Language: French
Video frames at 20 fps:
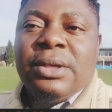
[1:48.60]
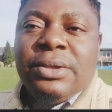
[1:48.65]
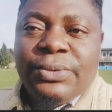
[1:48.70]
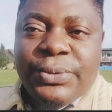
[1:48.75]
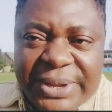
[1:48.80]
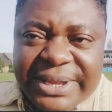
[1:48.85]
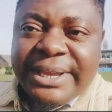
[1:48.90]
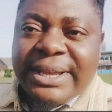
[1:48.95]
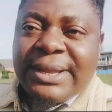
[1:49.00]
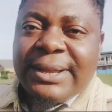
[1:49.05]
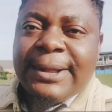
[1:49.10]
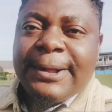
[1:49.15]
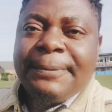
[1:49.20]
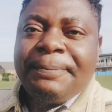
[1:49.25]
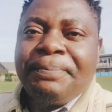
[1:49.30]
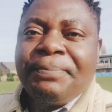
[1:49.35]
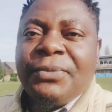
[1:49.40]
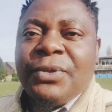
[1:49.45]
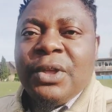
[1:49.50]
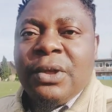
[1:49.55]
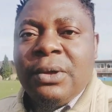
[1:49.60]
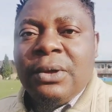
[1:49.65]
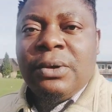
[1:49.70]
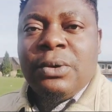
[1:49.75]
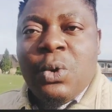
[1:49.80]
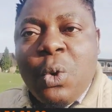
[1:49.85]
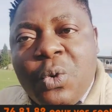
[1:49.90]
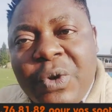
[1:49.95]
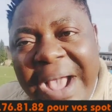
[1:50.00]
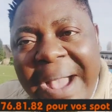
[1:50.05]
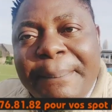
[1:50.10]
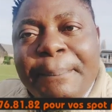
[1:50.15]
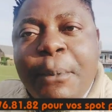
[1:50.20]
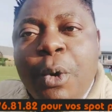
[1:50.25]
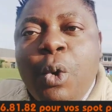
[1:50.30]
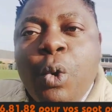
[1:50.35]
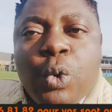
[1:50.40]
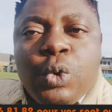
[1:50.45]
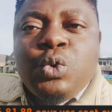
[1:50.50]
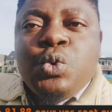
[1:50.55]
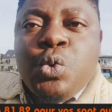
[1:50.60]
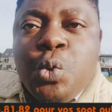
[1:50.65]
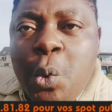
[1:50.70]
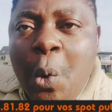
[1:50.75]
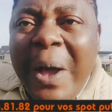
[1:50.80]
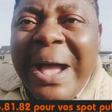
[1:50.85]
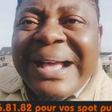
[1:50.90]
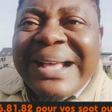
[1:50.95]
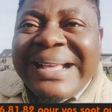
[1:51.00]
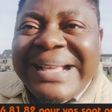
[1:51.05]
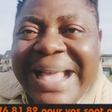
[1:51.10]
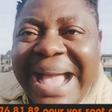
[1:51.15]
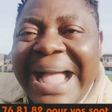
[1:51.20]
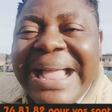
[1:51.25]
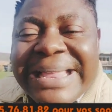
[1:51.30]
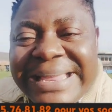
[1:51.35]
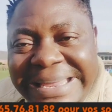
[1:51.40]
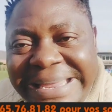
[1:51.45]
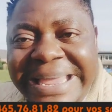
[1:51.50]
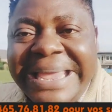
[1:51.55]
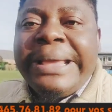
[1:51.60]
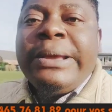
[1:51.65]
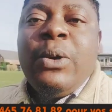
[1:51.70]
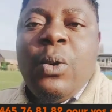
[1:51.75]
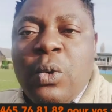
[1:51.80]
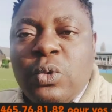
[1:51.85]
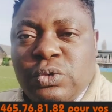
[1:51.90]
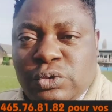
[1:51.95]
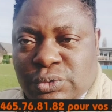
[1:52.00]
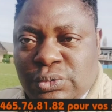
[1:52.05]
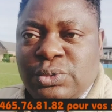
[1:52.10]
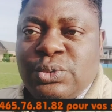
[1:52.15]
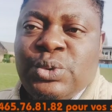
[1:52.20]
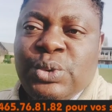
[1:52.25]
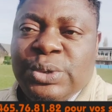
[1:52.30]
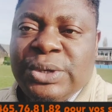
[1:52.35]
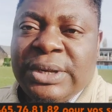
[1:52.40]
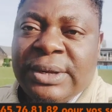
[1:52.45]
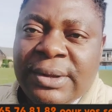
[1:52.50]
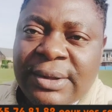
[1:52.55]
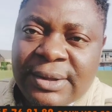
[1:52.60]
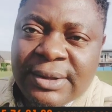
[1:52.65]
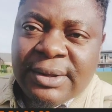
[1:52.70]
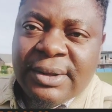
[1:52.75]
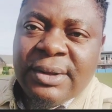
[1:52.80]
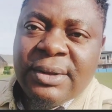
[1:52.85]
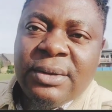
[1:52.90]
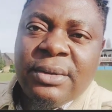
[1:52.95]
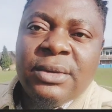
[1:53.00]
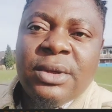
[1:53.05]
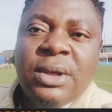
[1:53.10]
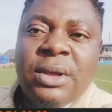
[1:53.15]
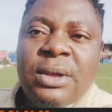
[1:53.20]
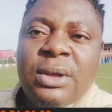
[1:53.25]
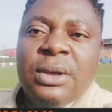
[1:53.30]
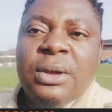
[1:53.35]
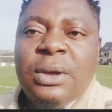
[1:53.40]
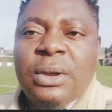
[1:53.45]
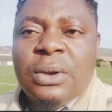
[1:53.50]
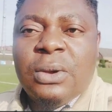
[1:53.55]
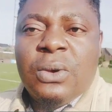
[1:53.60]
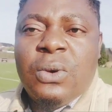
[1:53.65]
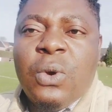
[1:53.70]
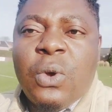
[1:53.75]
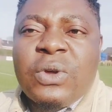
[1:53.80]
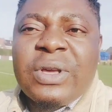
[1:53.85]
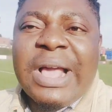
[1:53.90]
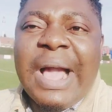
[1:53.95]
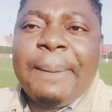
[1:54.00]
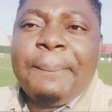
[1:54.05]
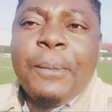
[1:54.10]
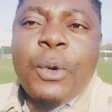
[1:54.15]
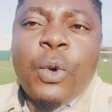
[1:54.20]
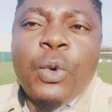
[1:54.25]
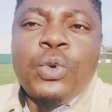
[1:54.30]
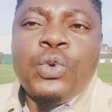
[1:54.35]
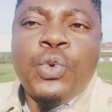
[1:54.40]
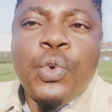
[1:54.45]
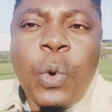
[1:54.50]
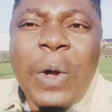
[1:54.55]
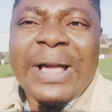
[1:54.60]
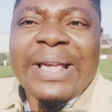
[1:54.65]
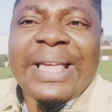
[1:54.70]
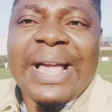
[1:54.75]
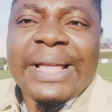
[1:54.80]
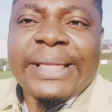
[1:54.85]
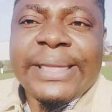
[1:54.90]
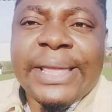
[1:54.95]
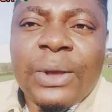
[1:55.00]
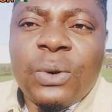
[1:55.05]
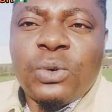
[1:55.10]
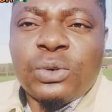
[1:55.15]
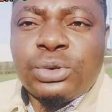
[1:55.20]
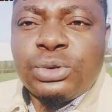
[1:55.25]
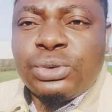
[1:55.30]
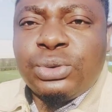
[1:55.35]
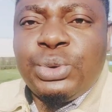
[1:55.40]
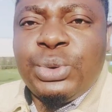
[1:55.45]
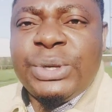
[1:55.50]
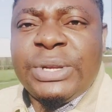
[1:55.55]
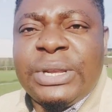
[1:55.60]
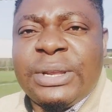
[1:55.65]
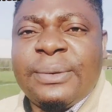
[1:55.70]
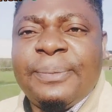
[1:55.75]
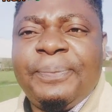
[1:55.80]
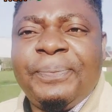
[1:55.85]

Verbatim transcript: Oui. Le Cameroun doit gagner aujourd'hui. Le Cameroun doit gagner aujourd'hui.